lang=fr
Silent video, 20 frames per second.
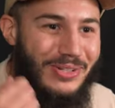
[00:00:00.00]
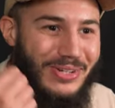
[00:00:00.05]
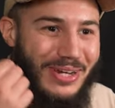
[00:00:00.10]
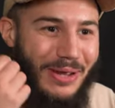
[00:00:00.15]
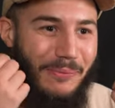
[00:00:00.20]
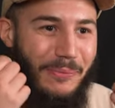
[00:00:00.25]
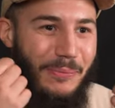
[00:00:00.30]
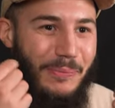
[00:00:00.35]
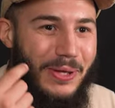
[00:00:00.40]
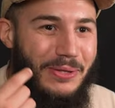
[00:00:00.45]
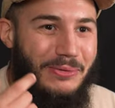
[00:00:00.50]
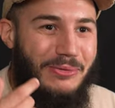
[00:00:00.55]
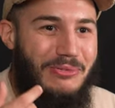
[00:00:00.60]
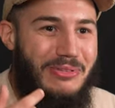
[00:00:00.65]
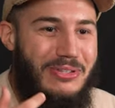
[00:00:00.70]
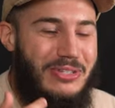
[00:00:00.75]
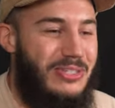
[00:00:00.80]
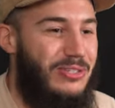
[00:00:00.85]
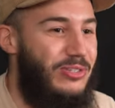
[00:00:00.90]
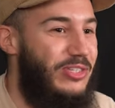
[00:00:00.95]
je capte pas tout de
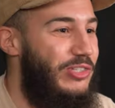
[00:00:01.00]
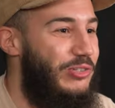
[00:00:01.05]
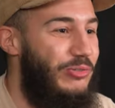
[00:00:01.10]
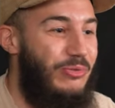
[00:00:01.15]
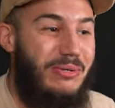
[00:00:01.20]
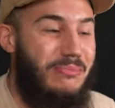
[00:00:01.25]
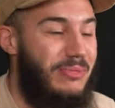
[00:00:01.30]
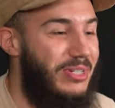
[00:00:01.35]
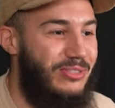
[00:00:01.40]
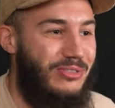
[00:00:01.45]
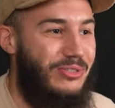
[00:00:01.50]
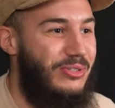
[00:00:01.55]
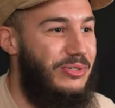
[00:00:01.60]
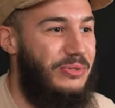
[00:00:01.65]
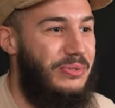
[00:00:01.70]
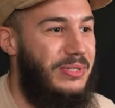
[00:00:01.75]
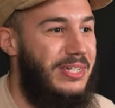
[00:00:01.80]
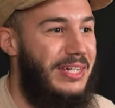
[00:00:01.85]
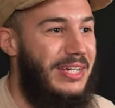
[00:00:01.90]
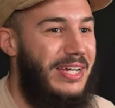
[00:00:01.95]
suite. Il dit tout, il m'insulte
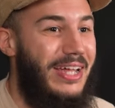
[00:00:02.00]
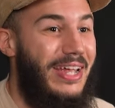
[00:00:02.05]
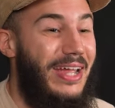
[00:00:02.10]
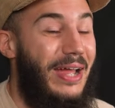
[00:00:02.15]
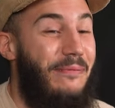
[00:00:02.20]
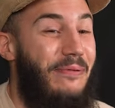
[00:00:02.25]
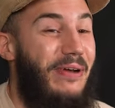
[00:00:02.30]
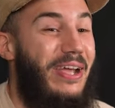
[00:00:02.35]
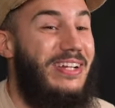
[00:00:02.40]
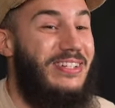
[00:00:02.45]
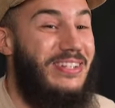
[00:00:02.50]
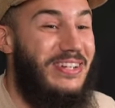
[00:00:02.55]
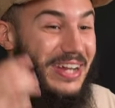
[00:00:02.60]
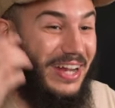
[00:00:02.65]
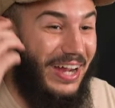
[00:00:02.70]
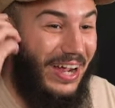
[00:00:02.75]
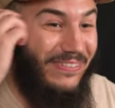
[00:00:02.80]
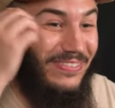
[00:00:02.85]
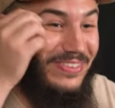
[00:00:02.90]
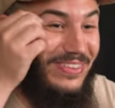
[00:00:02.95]
lui. Et après, je
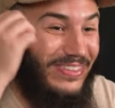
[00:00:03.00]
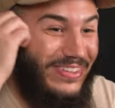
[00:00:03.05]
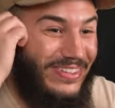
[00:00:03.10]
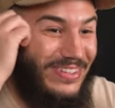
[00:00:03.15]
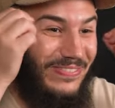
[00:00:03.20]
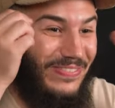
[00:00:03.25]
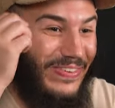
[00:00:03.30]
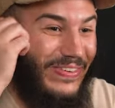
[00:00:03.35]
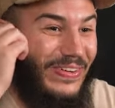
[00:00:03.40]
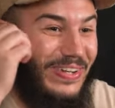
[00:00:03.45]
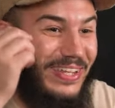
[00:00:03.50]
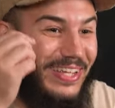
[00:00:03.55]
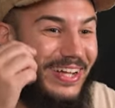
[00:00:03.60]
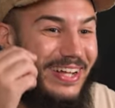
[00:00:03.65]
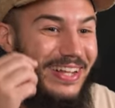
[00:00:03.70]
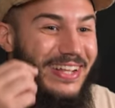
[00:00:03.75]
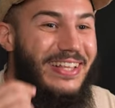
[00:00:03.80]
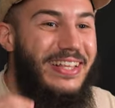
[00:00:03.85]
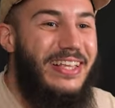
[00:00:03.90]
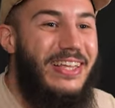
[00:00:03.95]
capte, donc je fais le
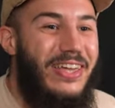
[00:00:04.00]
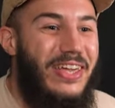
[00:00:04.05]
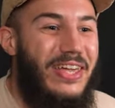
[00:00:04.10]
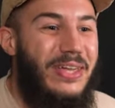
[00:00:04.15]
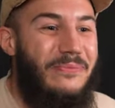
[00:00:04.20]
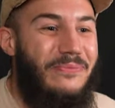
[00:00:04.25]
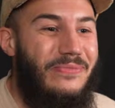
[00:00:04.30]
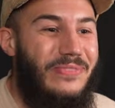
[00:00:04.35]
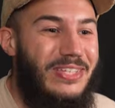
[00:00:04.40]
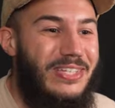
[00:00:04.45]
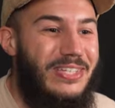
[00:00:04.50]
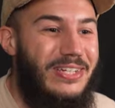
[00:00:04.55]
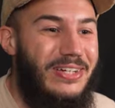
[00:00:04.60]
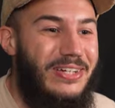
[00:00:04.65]
lien. Et il me dit,